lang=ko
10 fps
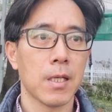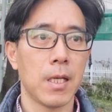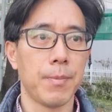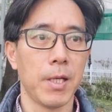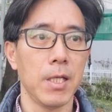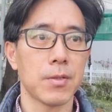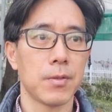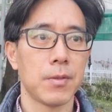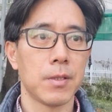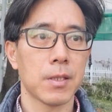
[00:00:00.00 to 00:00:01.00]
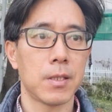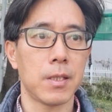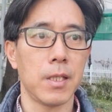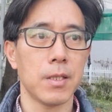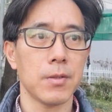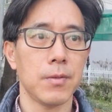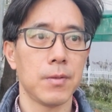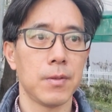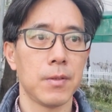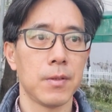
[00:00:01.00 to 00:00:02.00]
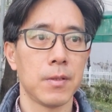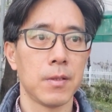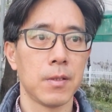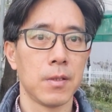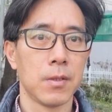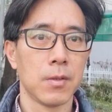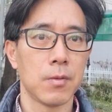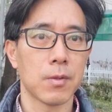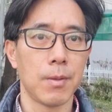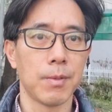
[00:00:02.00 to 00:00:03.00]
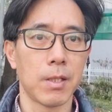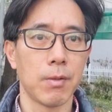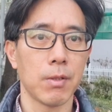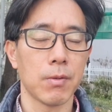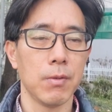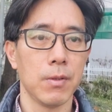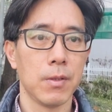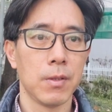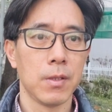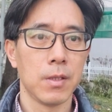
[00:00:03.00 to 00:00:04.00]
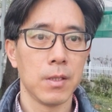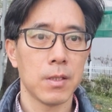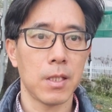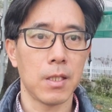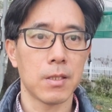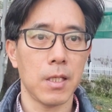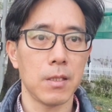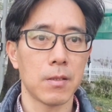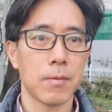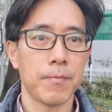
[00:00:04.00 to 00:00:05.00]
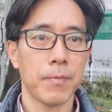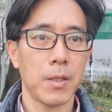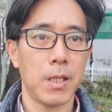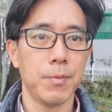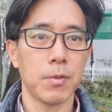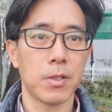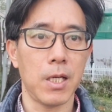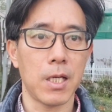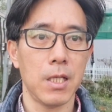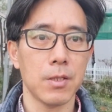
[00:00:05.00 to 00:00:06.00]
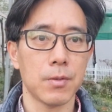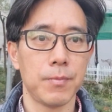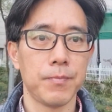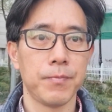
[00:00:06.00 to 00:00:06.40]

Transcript: 가봐야죠 그래야죠 누가 뭐라고 해도 차근차근 앞으로 나아가야죠